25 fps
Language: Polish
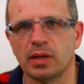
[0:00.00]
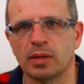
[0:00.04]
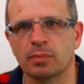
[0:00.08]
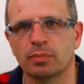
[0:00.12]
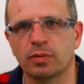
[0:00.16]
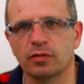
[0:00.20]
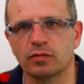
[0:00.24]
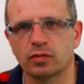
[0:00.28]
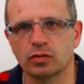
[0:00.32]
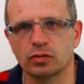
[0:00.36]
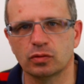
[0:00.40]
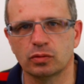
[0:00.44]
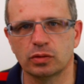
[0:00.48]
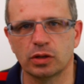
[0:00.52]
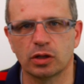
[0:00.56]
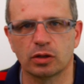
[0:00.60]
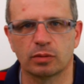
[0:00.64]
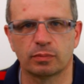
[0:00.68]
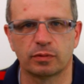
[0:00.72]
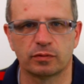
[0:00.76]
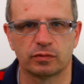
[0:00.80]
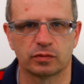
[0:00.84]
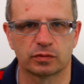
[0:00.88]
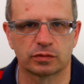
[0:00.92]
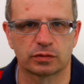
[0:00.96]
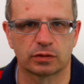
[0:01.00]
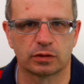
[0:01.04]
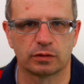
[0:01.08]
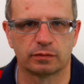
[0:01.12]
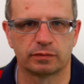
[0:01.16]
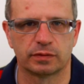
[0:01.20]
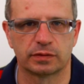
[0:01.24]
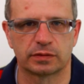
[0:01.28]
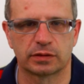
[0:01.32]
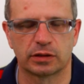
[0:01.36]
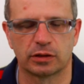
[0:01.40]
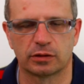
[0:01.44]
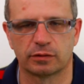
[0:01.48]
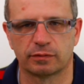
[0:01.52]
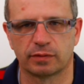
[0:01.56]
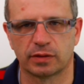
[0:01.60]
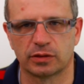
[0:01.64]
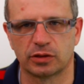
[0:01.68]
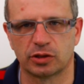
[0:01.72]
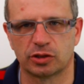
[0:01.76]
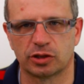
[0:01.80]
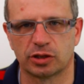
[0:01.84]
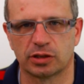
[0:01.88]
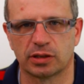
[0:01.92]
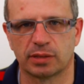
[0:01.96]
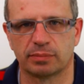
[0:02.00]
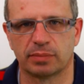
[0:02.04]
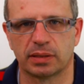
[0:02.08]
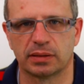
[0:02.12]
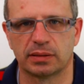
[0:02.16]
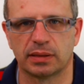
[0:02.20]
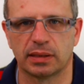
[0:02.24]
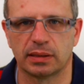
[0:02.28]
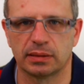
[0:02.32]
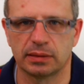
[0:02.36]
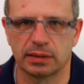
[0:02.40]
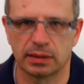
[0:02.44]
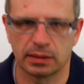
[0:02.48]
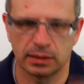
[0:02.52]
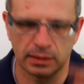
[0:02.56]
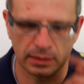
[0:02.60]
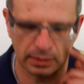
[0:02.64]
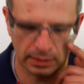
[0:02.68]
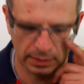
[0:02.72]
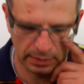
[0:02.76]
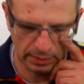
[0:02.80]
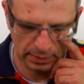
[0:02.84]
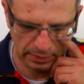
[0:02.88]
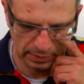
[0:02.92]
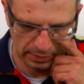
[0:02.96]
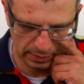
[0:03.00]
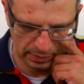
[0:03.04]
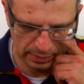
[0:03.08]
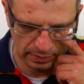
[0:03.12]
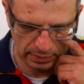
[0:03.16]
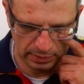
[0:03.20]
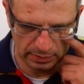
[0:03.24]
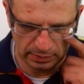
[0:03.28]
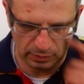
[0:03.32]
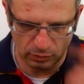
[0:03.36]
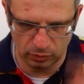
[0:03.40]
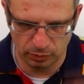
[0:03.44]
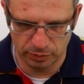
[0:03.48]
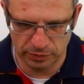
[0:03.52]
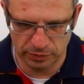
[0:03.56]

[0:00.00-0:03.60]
powoduje obowiązkowe skierowanie Cię na badania, ku